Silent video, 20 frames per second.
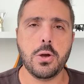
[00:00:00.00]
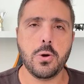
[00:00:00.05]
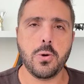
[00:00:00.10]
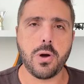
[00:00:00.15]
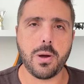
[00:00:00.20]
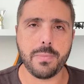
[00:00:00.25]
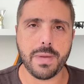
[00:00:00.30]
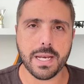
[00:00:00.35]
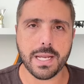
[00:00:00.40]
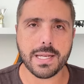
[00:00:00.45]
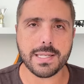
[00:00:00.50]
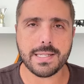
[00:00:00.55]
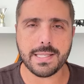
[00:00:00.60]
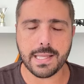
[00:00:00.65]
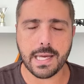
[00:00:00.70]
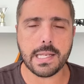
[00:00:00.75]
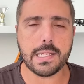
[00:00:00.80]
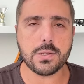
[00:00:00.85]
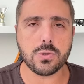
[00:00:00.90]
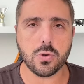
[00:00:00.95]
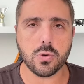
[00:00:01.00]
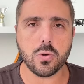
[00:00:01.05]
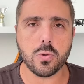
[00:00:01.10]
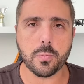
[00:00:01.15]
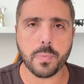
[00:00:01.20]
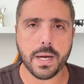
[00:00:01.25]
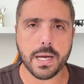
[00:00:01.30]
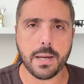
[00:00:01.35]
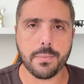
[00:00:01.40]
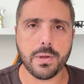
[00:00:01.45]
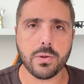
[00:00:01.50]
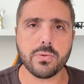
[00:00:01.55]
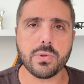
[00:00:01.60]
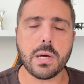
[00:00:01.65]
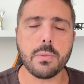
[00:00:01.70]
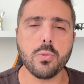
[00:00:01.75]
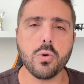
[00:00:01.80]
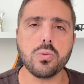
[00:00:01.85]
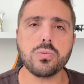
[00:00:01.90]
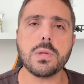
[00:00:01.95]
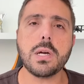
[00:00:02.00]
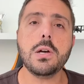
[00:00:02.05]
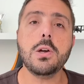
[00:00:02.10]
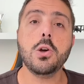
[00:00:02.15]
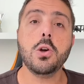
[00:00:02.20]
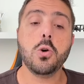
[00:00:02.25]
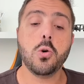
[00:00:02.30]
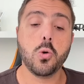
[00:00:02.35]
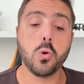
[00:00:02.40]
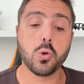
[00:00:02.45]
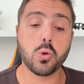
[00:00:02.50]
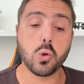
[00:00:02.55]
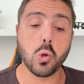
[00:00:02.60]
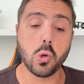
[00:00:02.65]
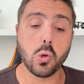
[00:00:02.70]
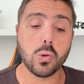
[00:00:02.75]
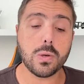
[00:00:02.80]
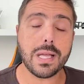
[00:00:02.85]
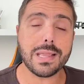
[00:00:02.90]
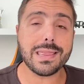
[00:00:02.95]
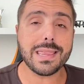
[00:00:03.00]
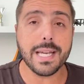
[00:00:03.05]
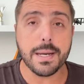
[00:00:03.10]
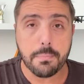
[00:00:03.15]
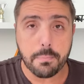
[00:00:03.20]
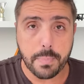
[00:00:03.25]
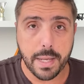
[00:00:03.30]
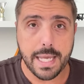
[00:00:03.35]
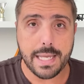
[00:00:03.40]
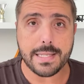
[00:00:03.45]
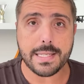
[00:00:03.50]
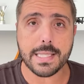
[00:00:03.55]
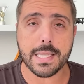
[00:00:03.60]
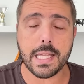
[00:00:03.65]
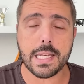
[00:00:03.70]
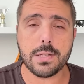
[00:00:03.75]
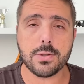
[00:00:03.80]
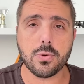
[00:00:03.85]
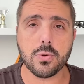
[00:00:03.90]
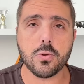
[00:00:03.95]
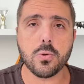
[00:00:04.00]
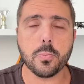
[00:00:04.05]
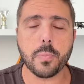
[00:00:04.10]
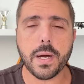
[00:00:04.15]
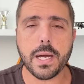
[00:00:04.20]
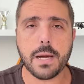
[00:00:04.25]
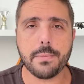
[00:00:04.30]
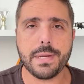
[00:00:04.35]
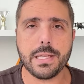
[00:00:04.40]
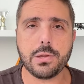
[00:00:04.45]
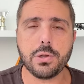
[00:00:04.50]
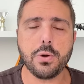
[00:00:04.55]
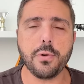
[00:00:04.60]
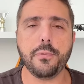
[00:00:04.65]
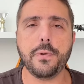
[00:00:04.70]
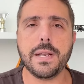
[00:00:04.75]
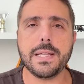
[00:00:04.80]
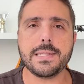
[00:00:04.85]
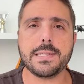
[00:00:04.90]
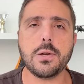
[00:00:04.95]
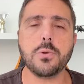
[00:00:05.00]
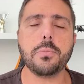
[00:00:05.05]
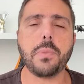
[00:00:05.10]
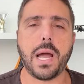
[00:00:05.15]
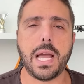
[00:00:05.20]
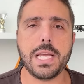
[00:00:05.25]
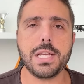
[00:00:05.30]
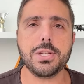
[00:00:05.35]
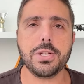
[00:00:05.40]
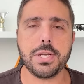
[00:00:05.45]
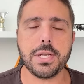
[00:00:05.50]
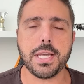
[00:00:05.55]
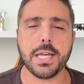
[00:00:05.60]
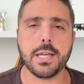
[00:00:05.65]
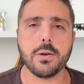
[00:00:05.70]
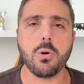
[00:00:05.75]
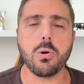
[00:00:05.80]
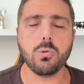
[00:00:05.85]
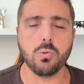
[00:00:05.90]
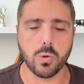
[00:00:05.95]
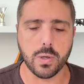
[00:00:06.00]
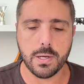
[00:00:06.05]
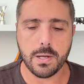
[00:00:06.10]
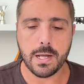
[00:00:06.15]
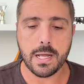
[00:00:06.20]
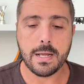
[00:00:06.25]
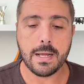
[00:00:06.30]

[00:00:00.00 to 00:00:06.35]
O América sinalizou com o pagamento da multa, o Toluca também sinalizou com o pagamento e ofereceu mais dinheiro ao Luan.